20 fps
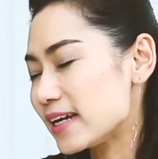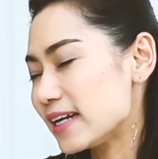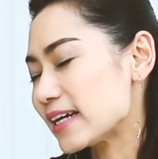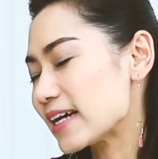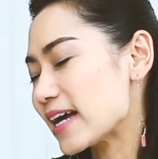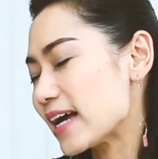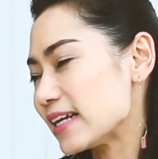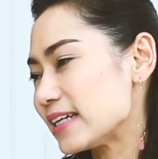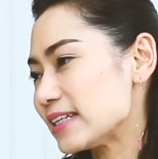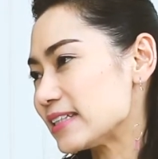ค่ะใน
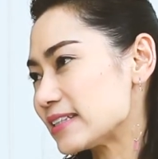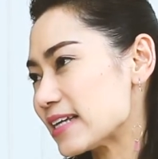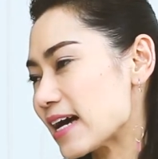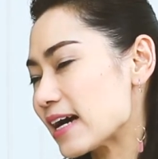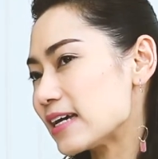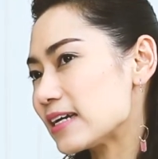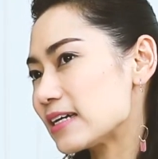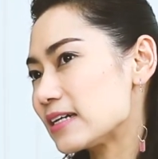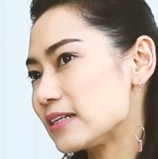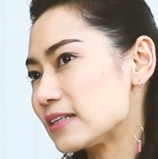การสร้า
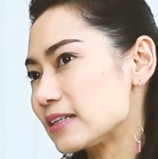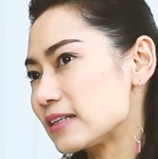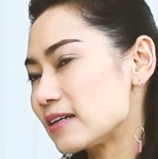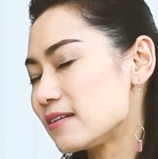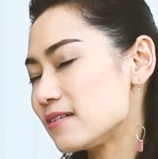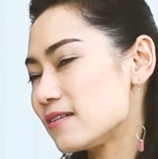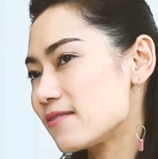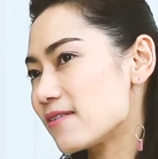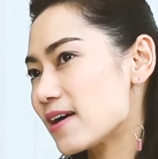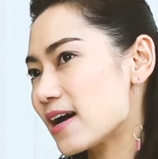งให้เกิด
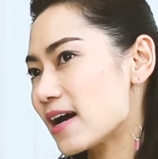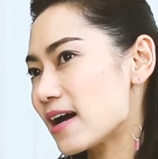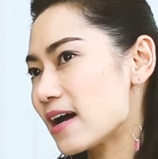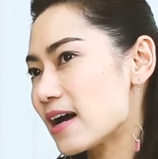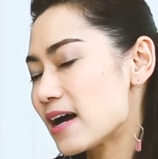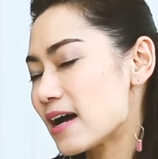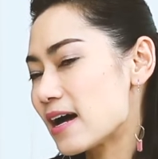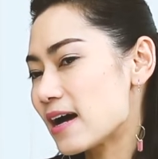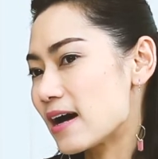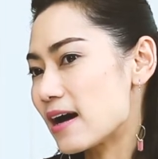เขาเรียกว่า
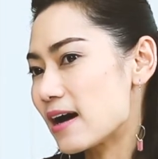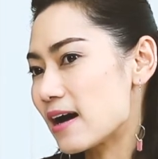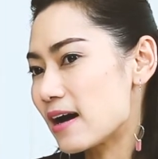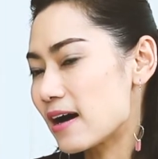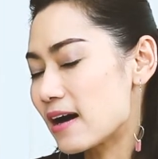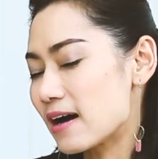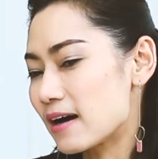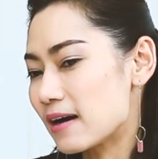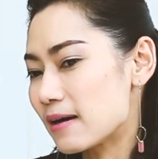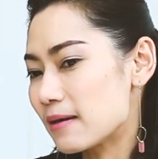
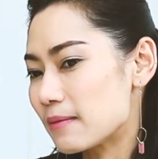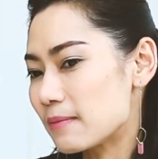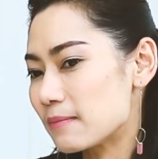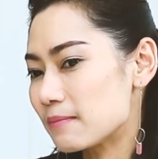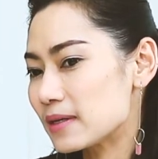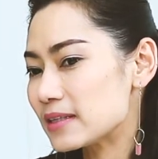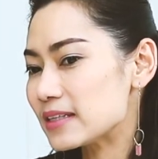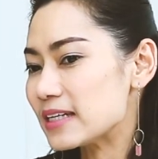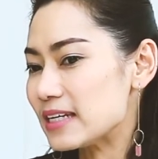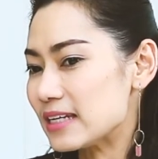
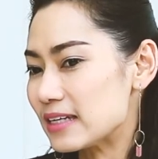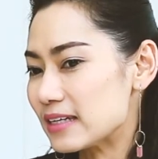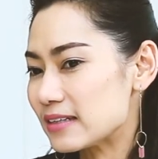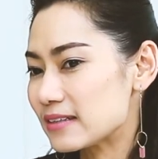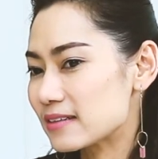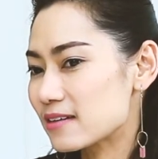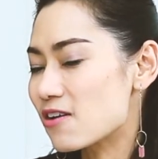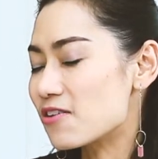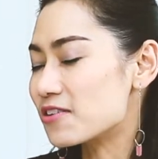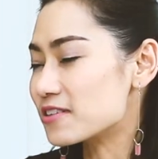มติ
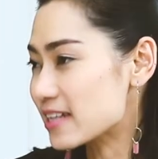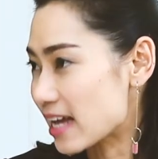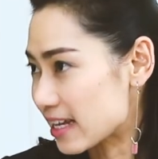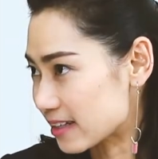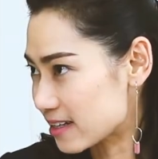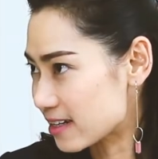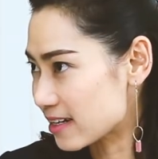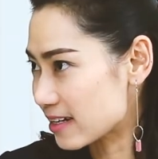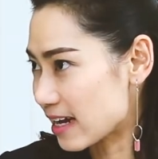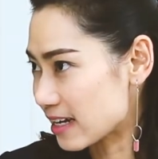ของสา
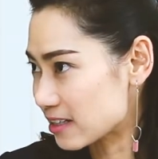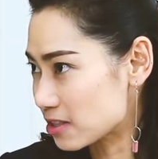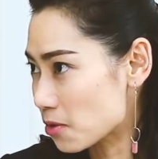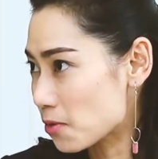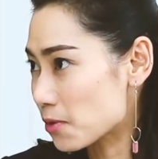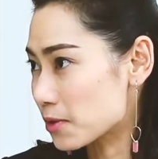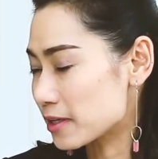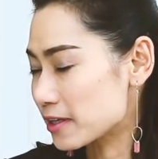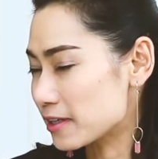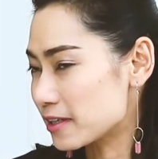ธารณช
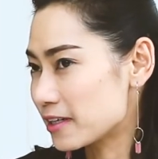น